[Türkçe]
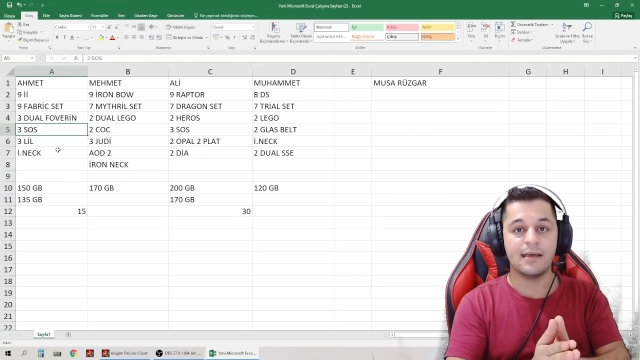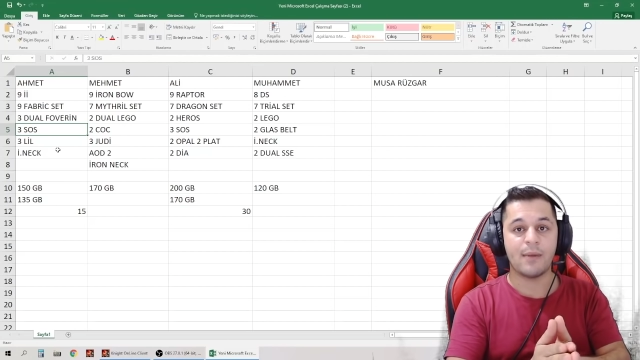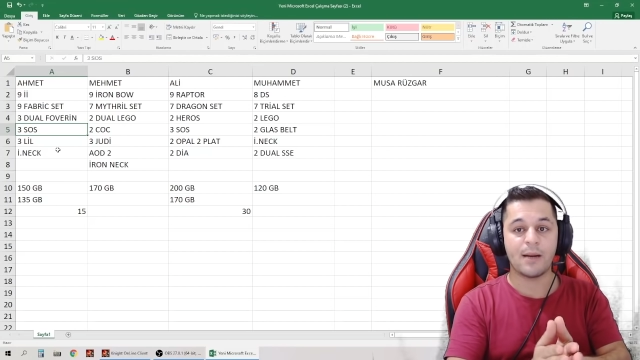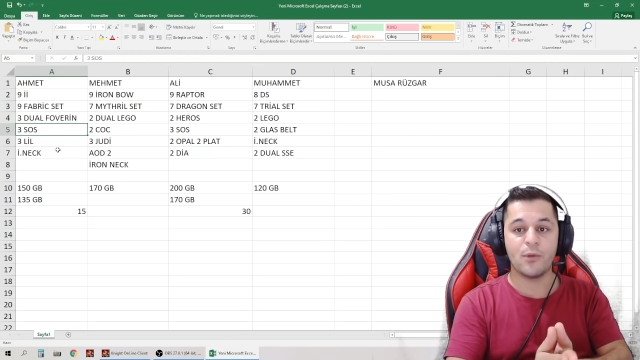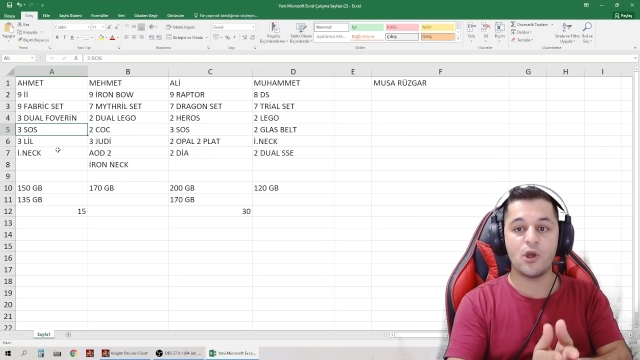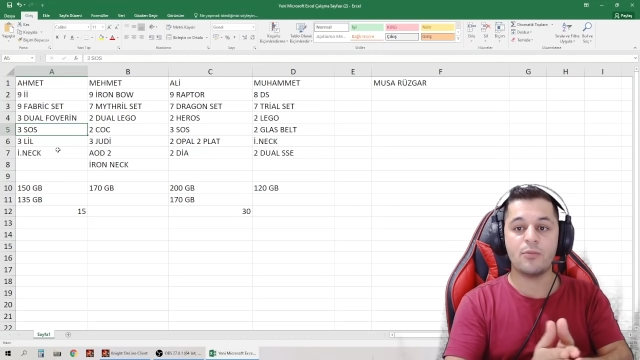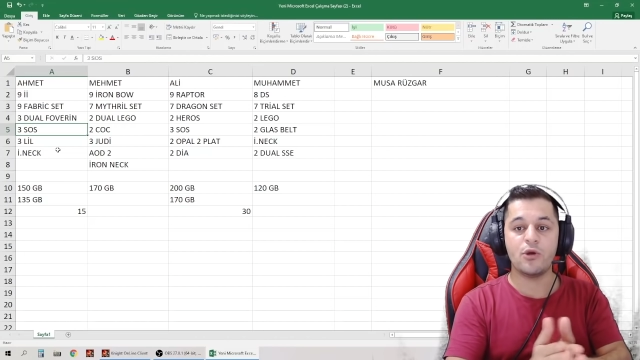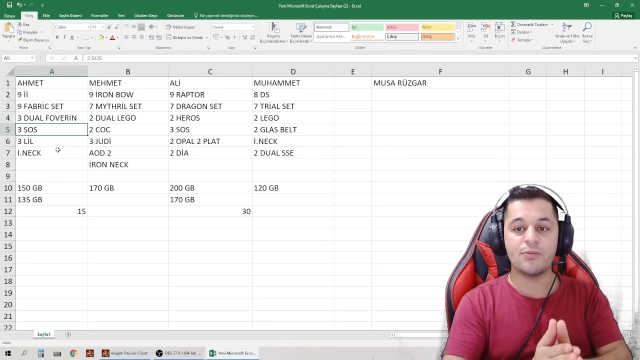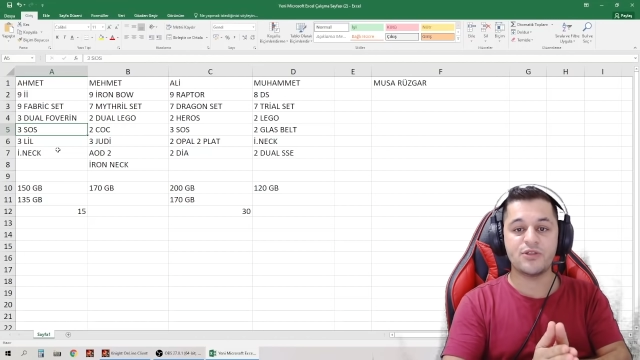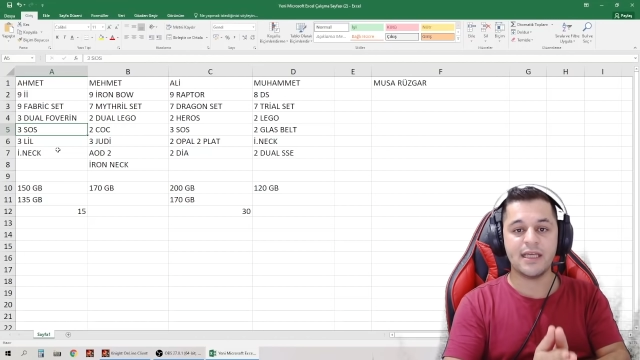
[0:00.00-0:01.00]
Bak böyle
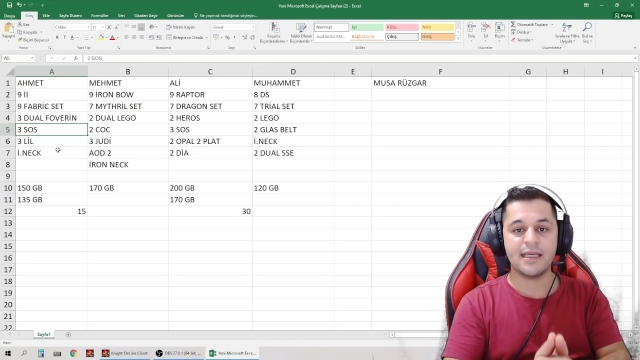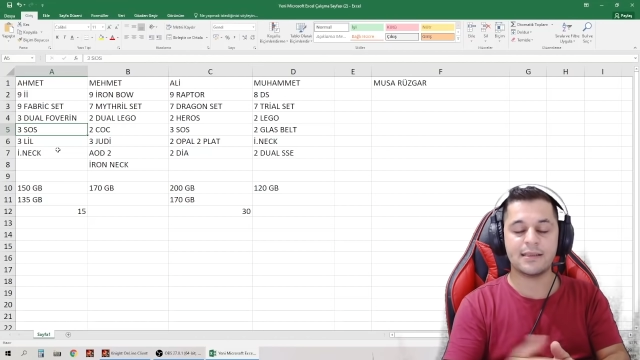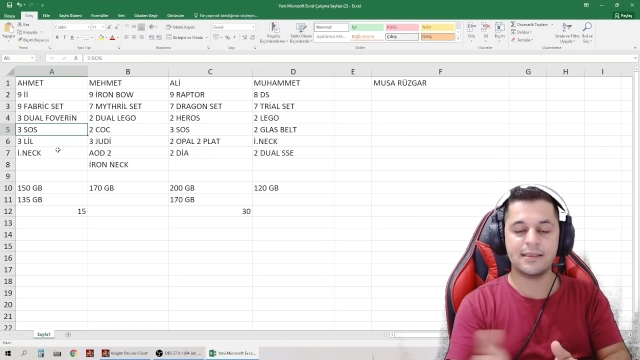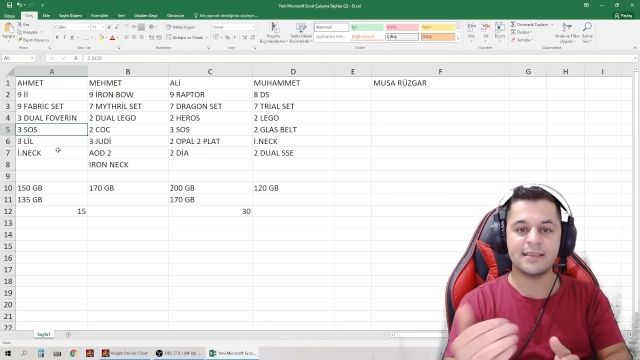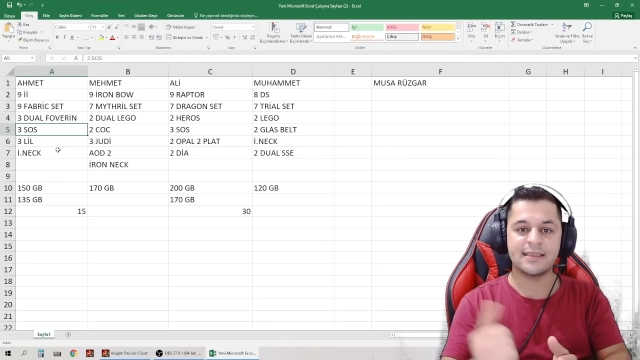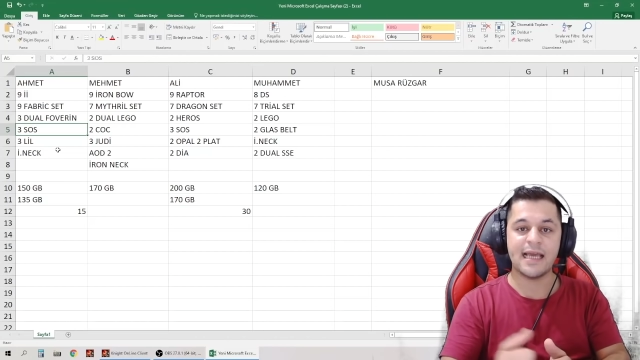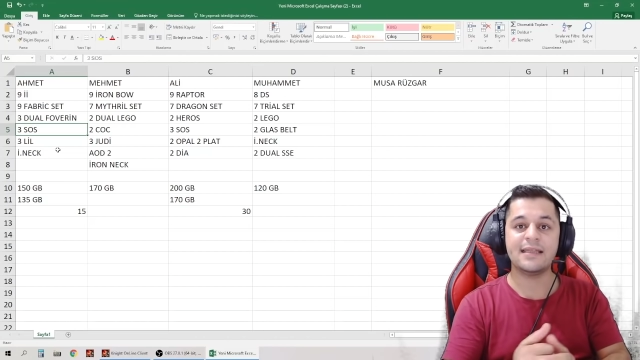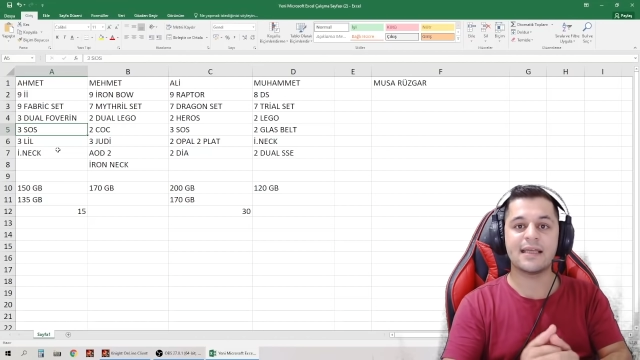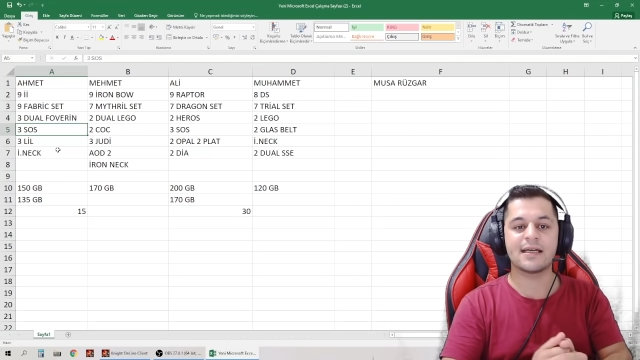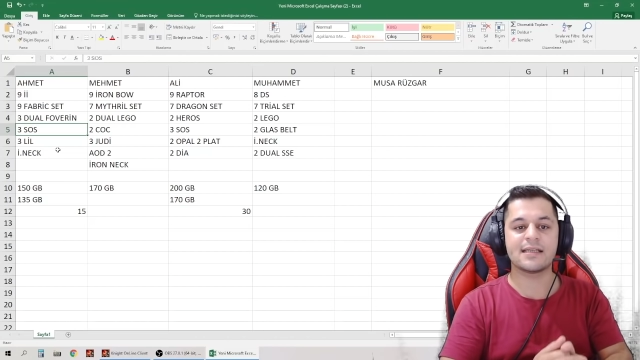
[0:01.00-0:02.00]
böyle bir şey geldi.
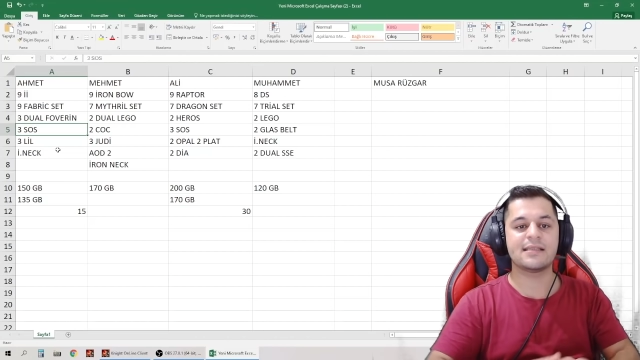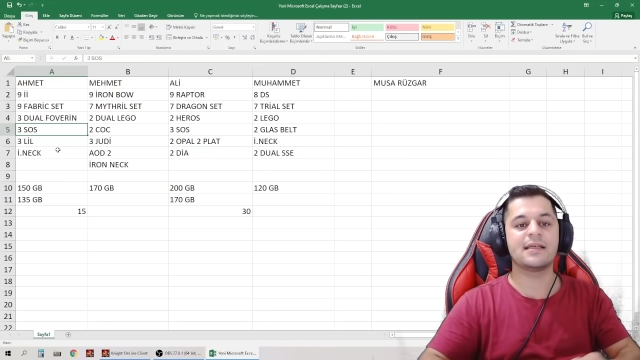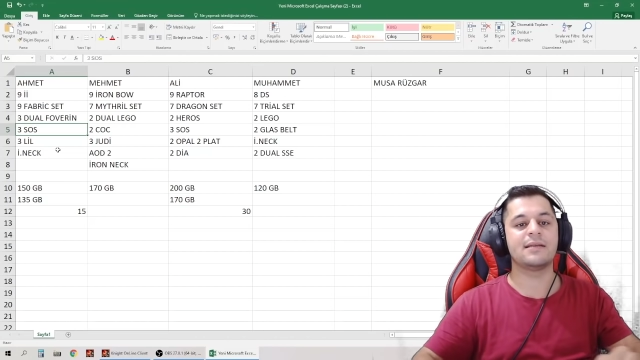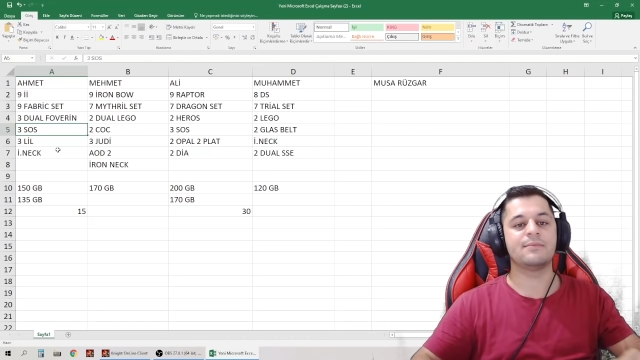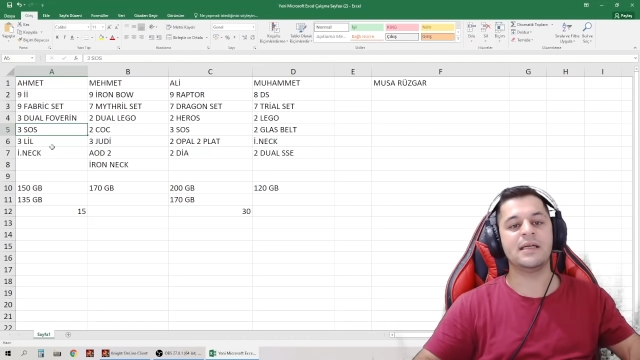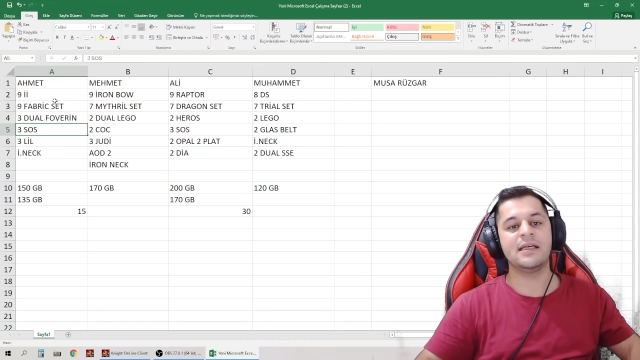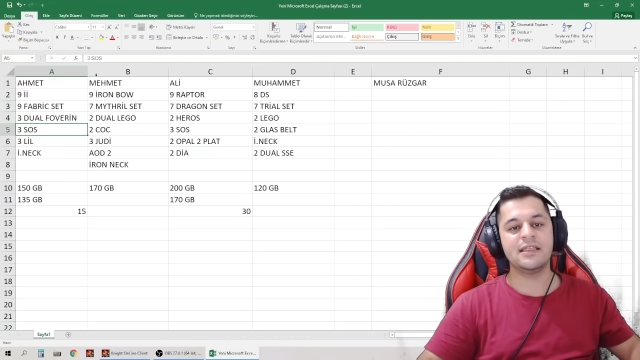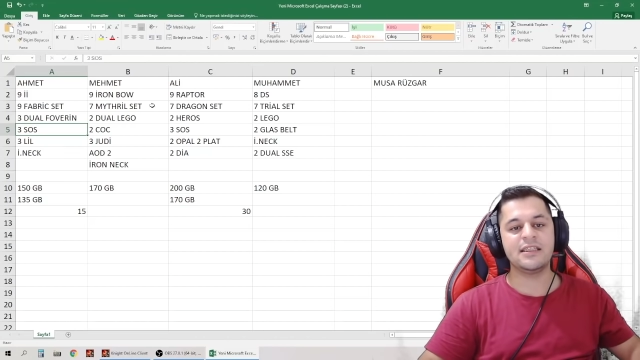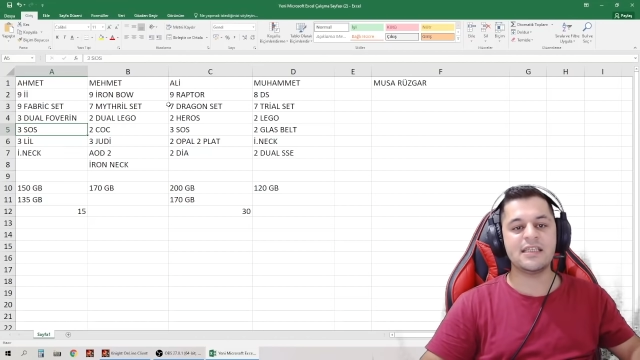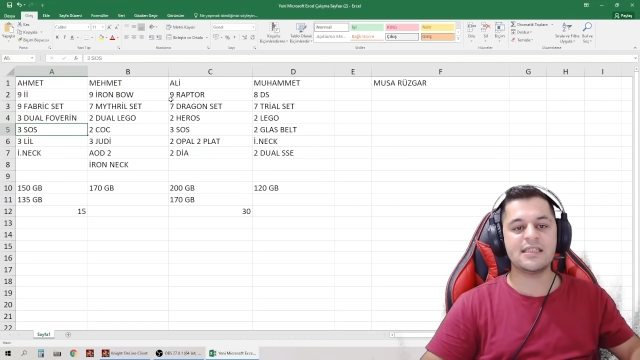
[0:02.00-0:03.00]
Gel takaslayalım.
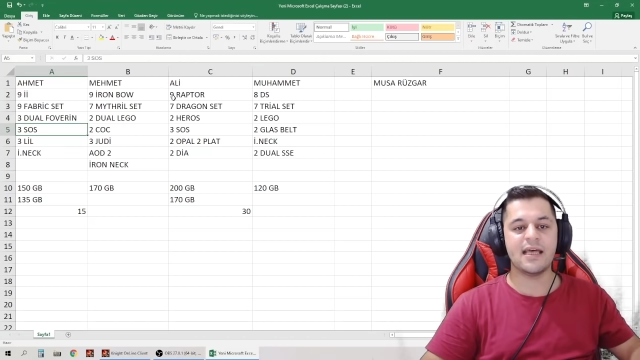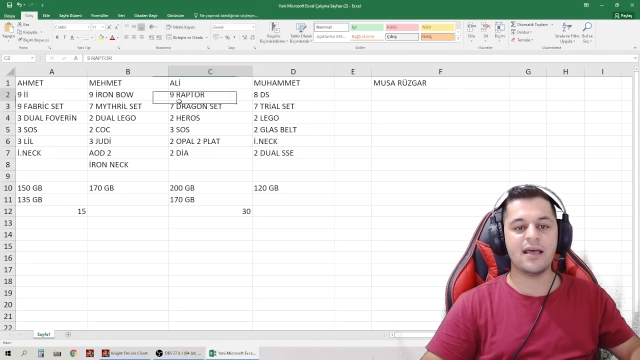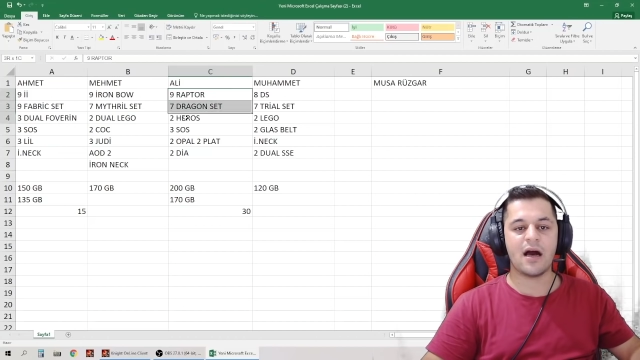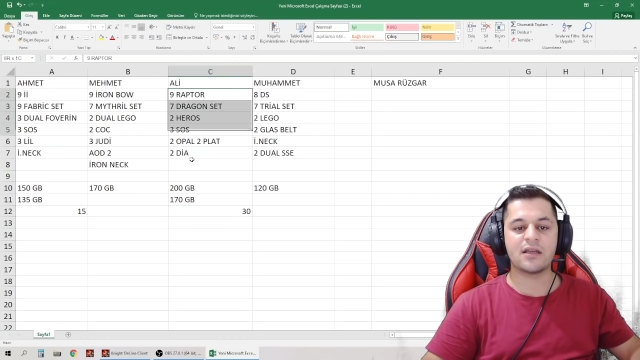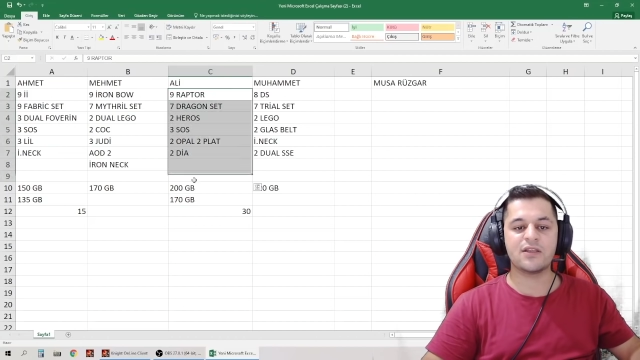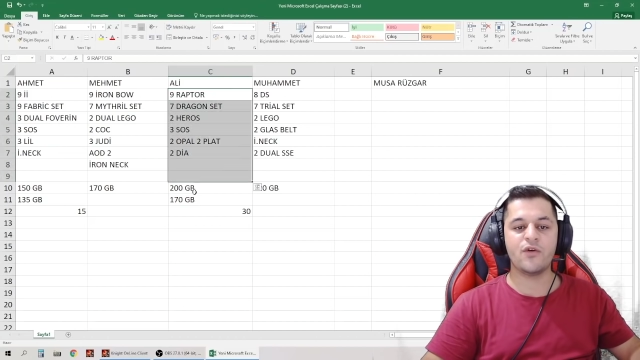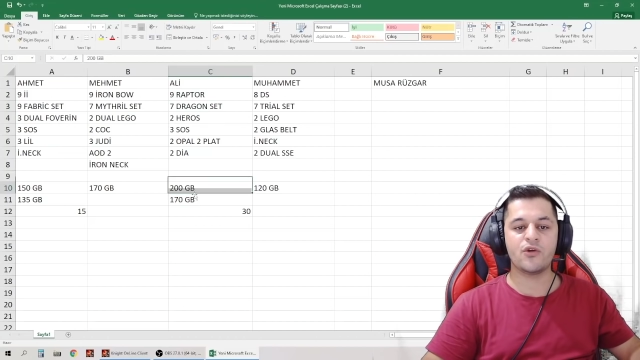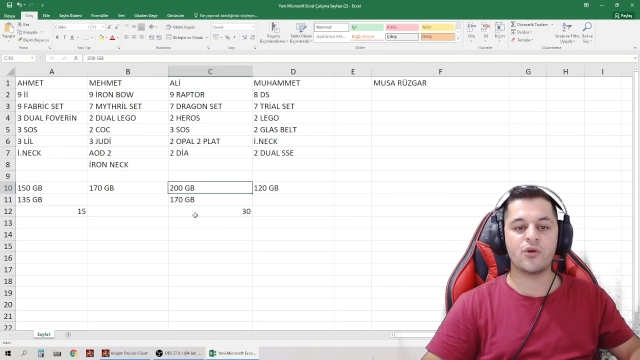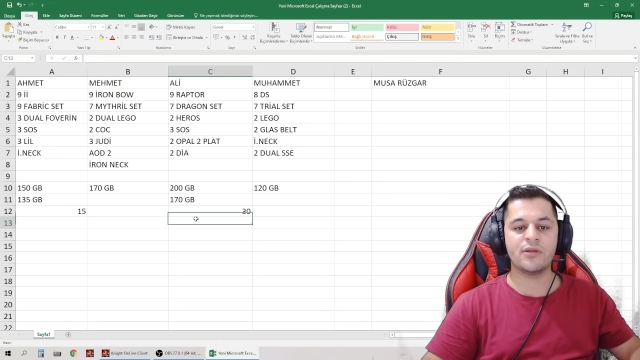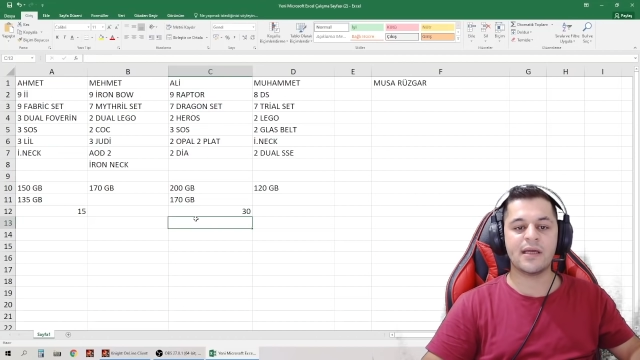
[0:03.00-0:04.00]
İkisi de aktif
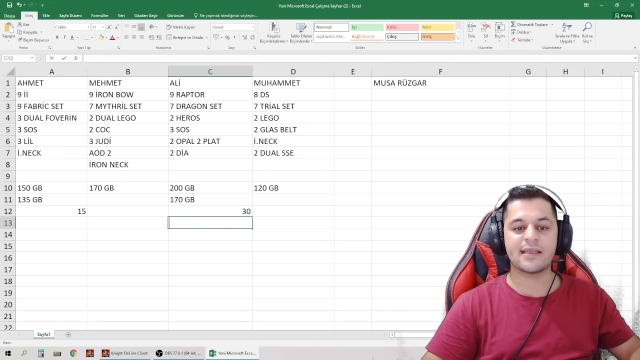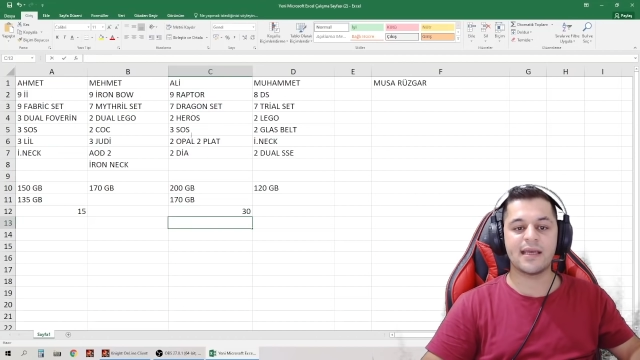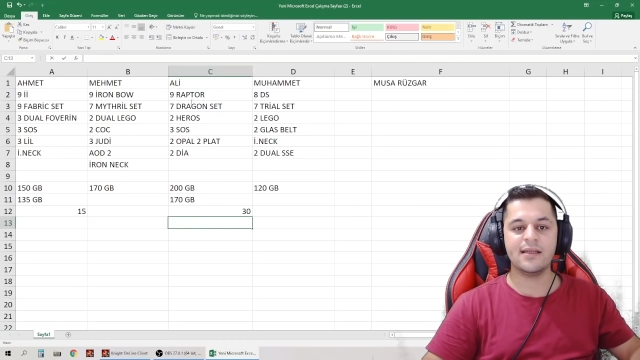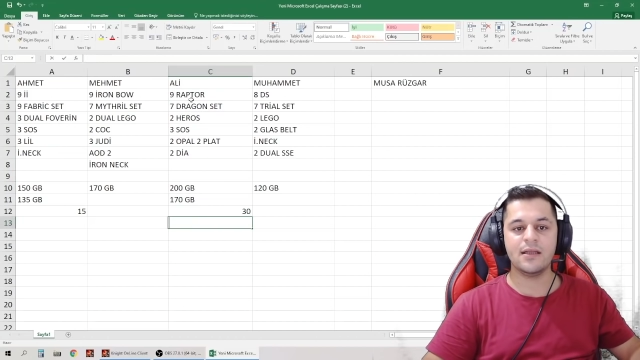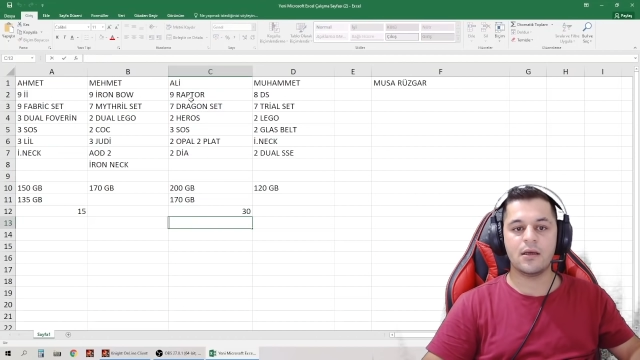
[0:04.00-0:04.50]
oyun oynarken